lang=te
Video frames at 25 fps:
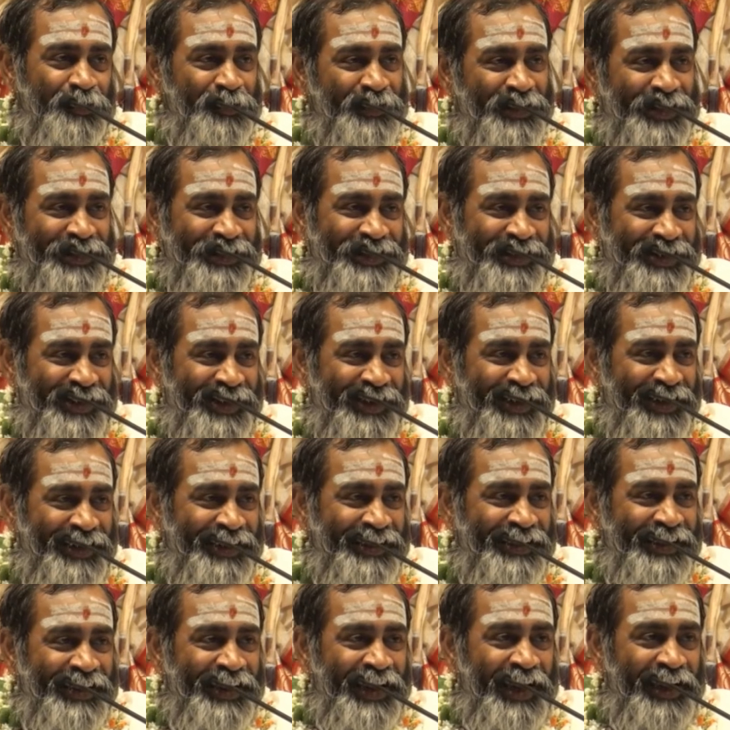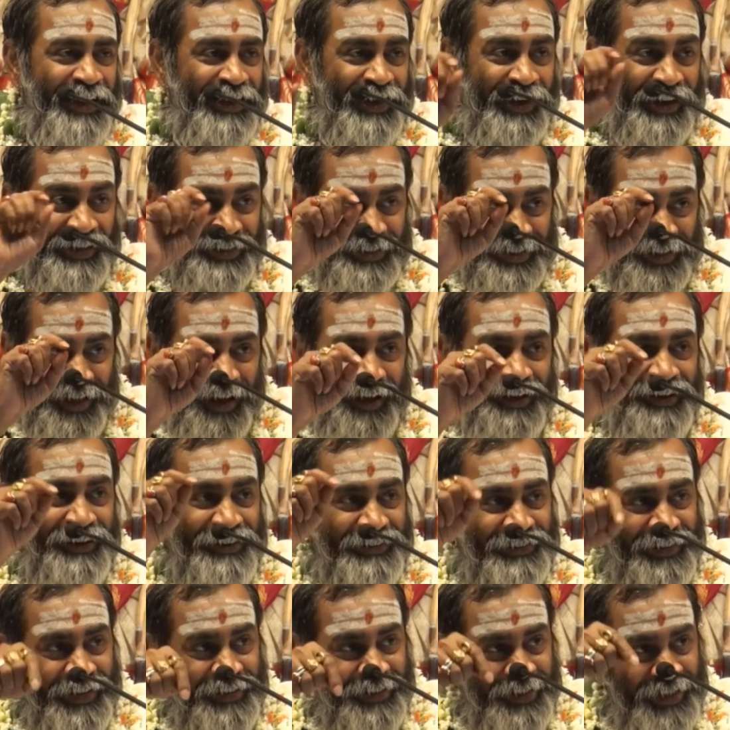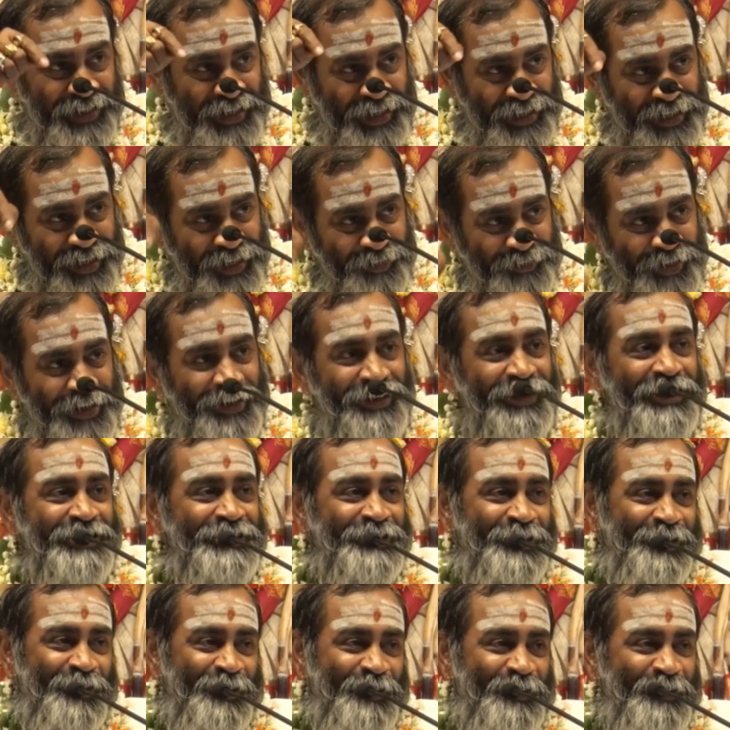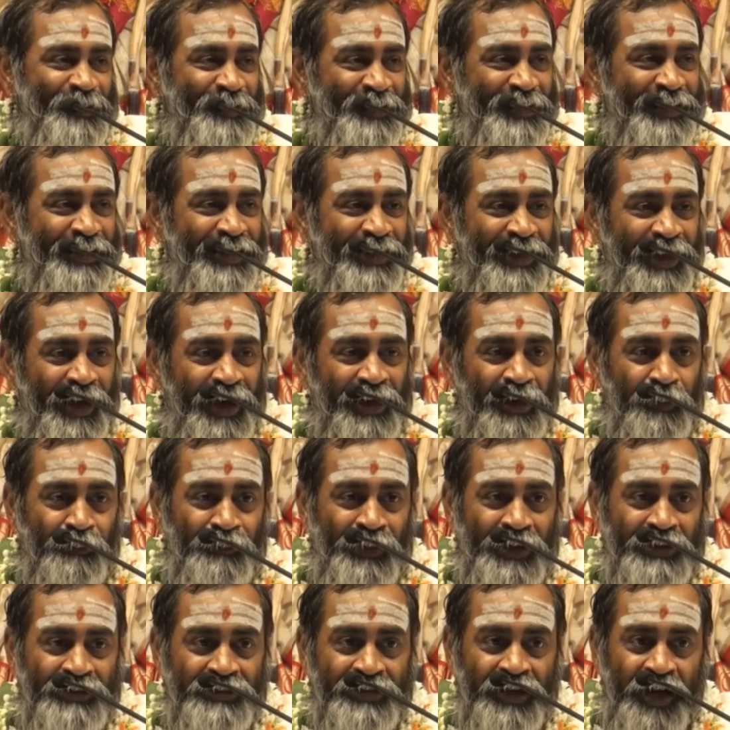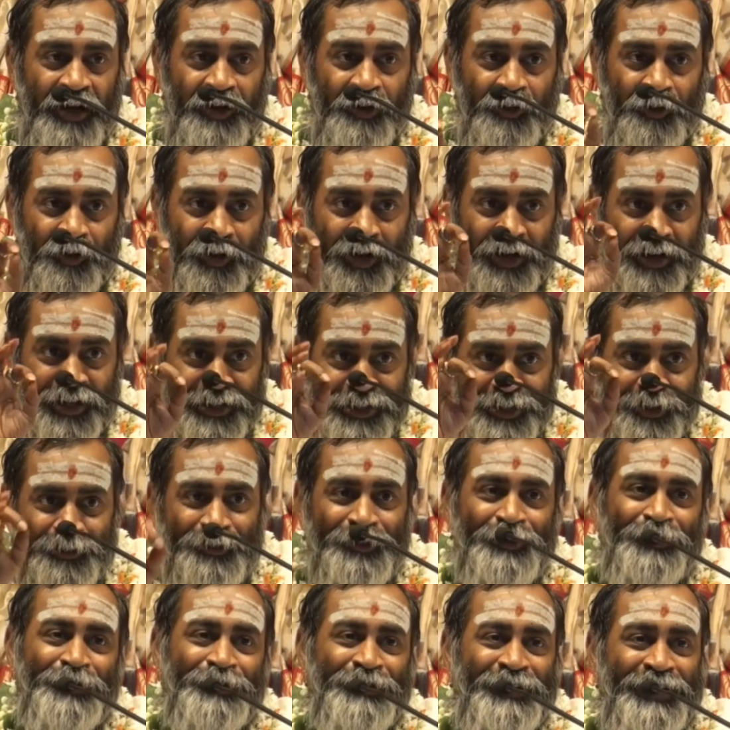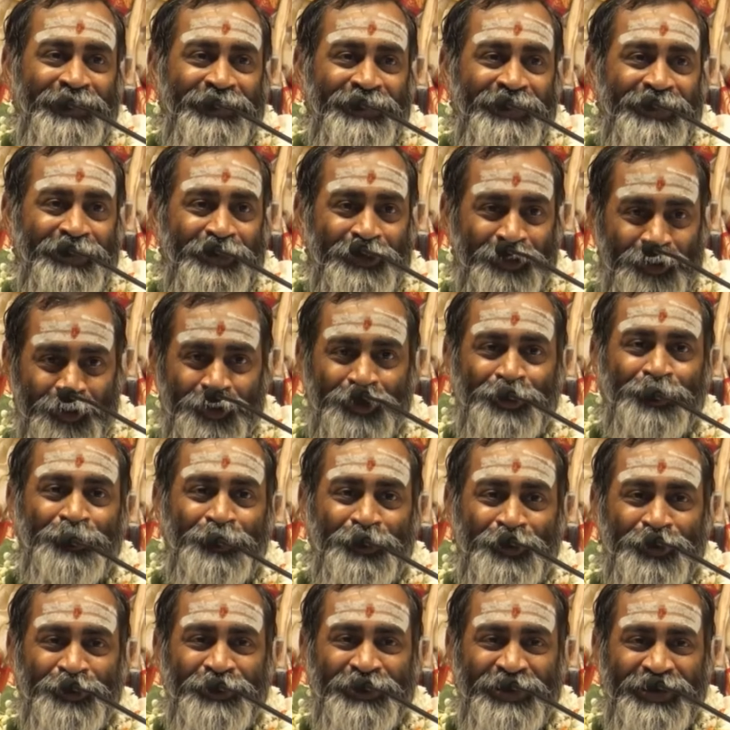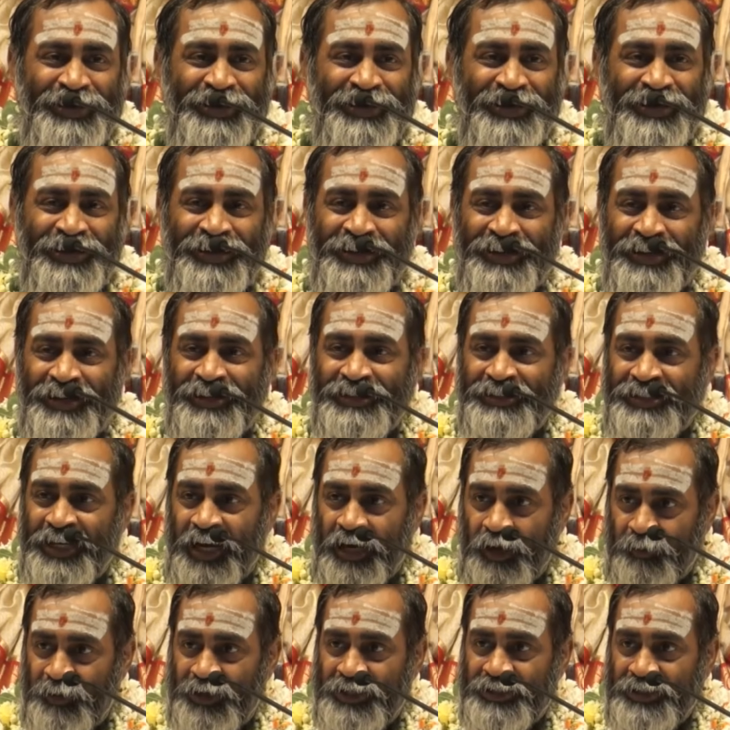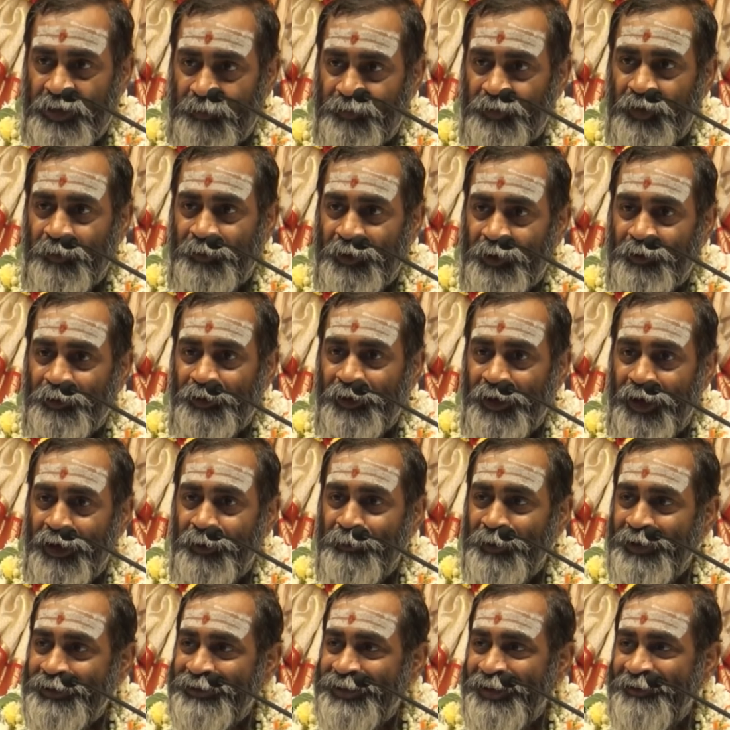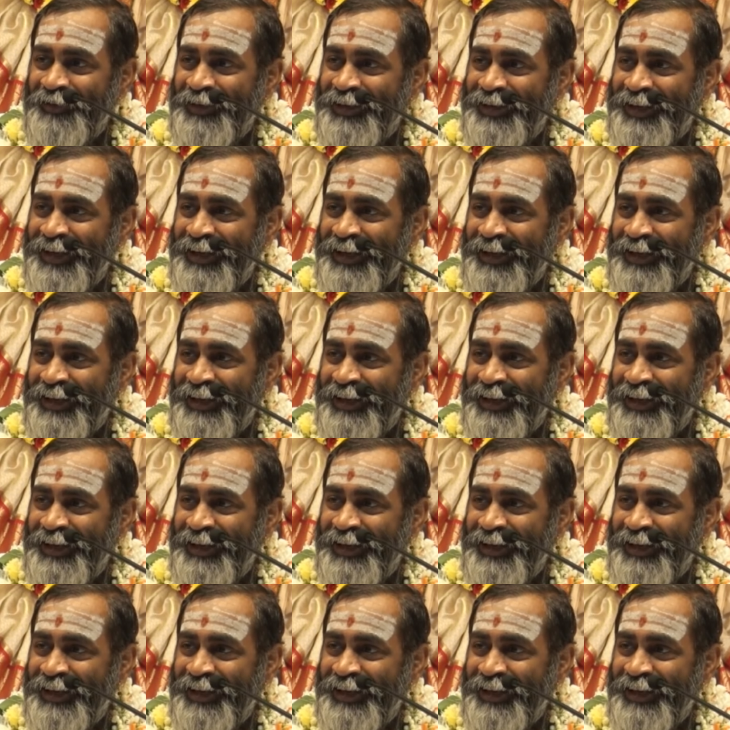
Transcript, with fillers: ఉంటారు ఇక్కడ రసాన్ని తెలియగలిగే వాళ్ళు రసికులు అలా మంత్రానికి కూడా రసం ఉంటుందండి రుచి ఉంటుంది ఏం జడమైన శబ్దం అనుకున్నారా మంత్రం అంటే